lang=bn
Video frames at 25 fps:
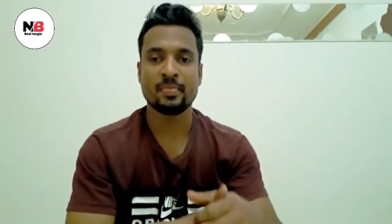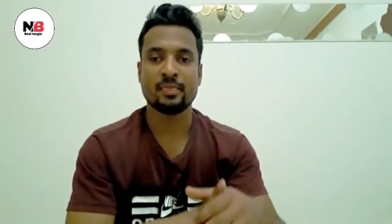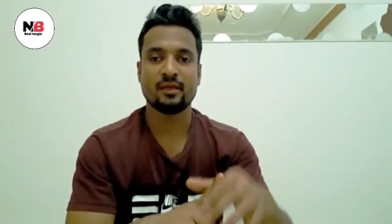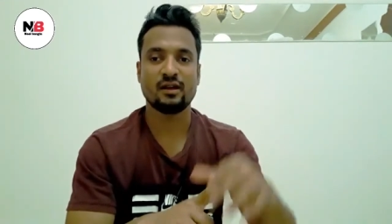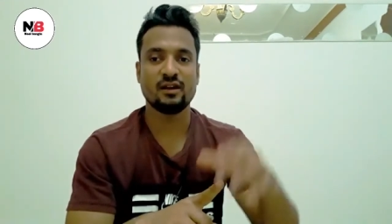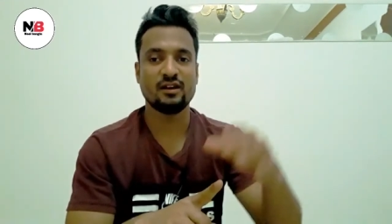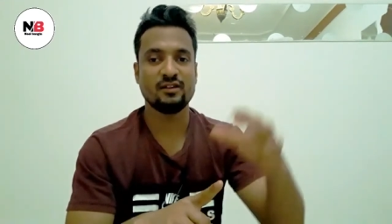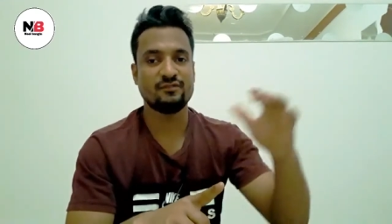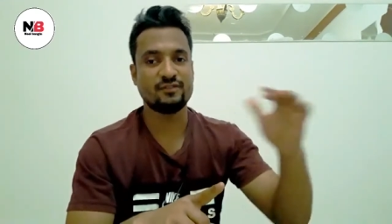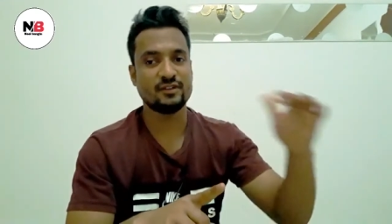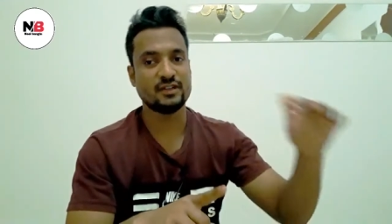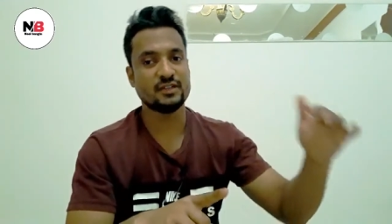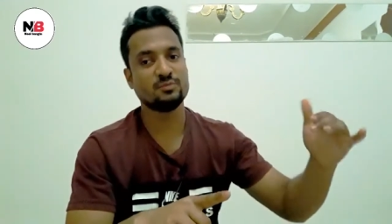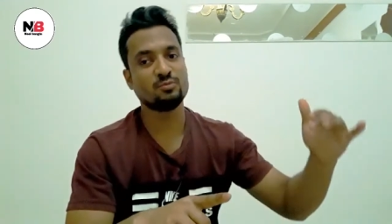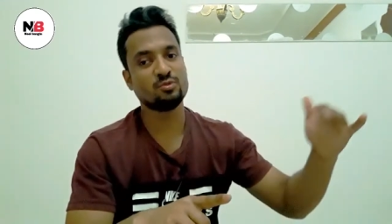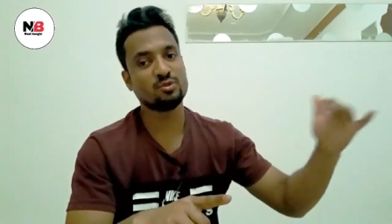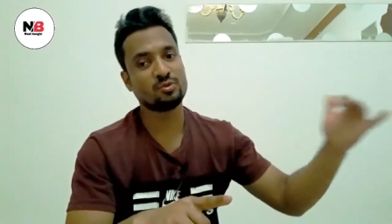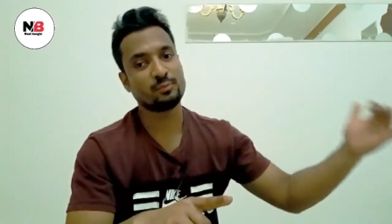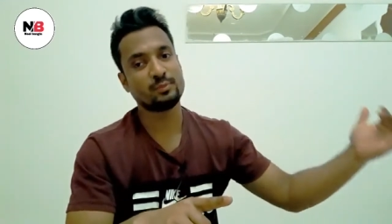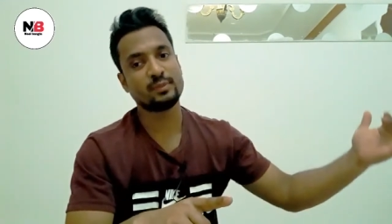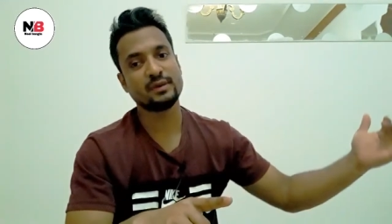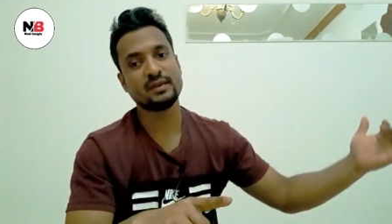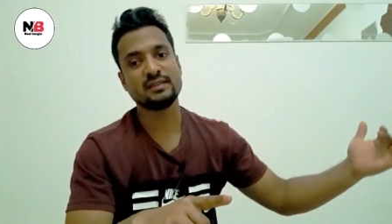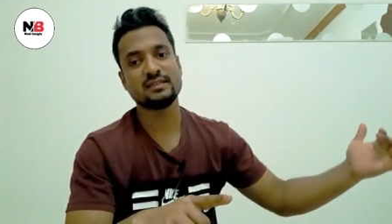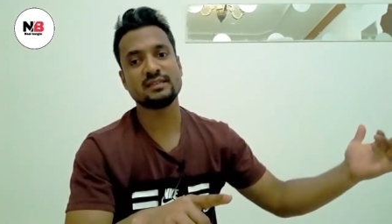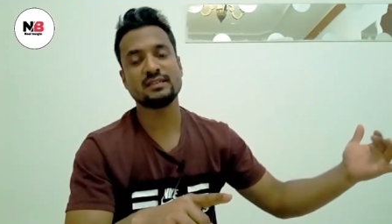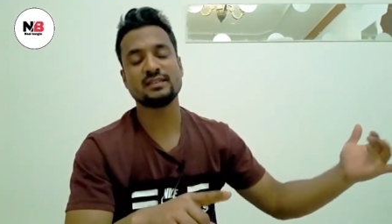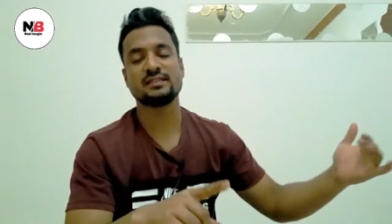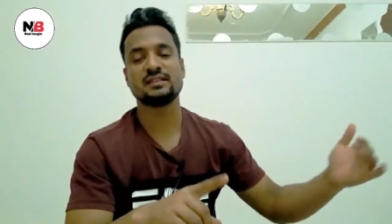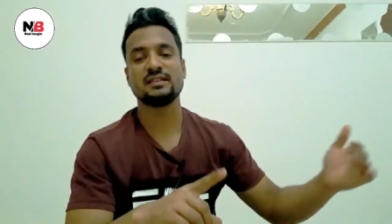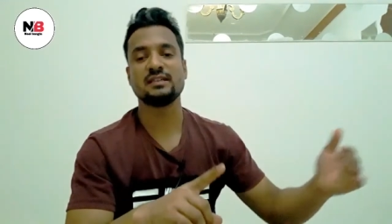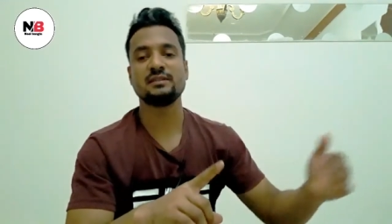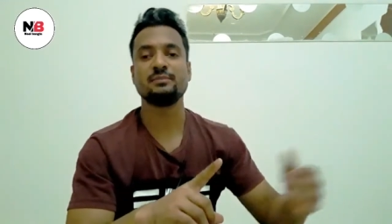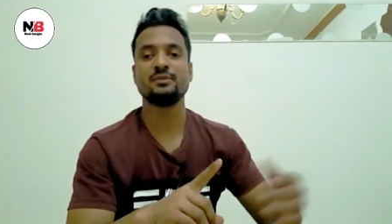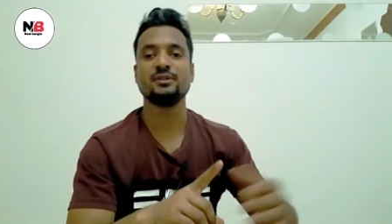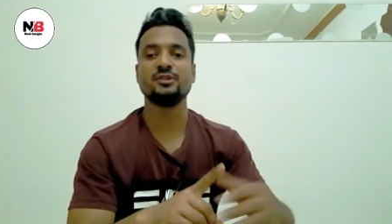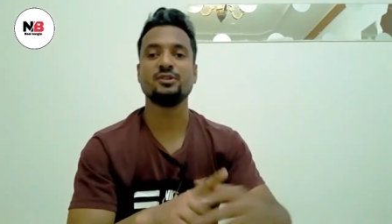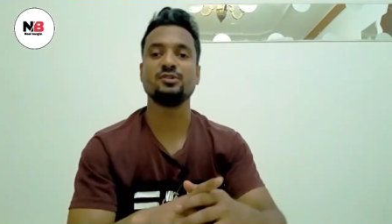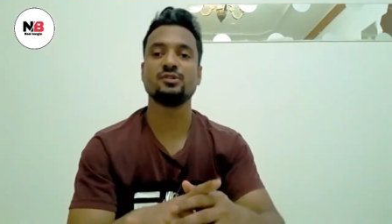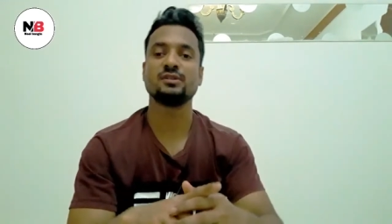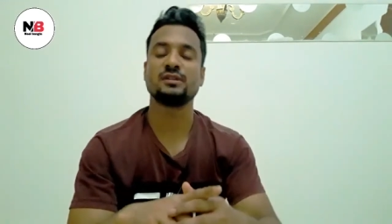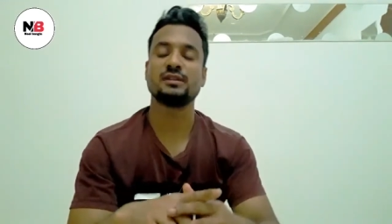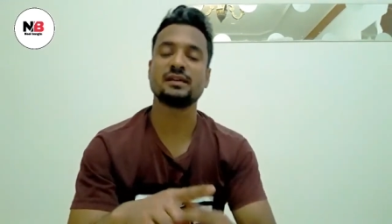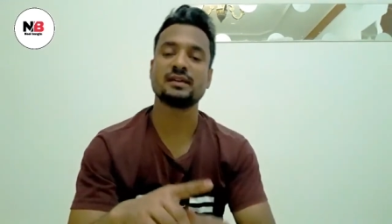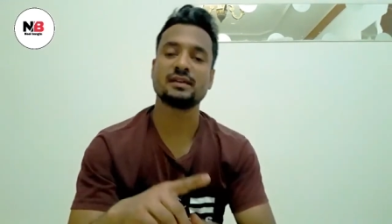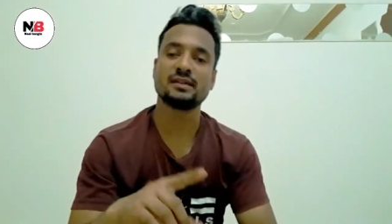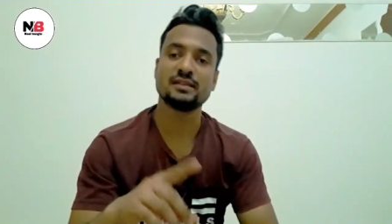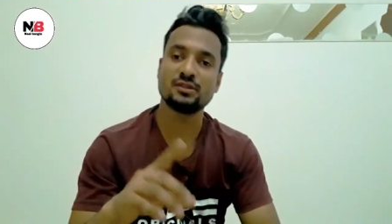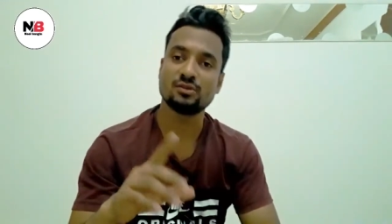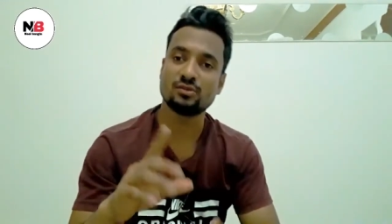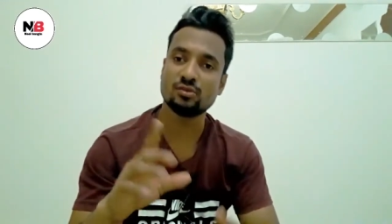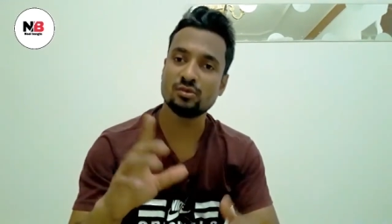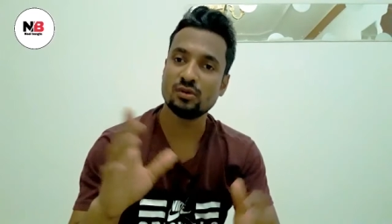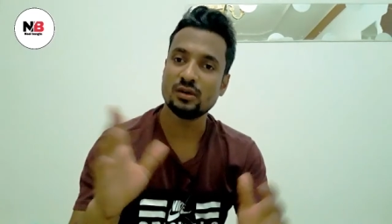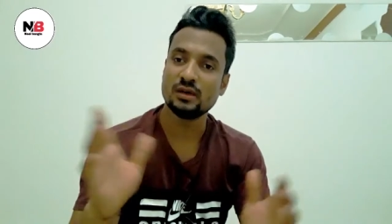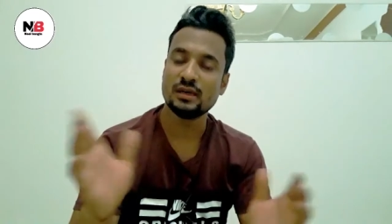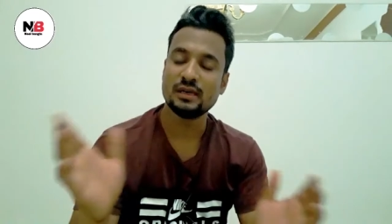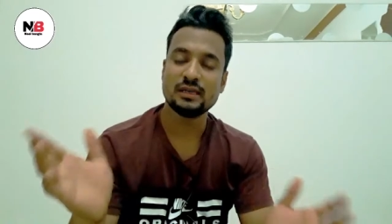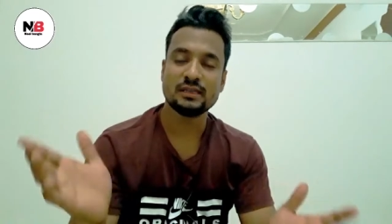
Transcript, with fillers: তাহলে ফেসবুক পেজে সেই ভিডিওতে কিন্তু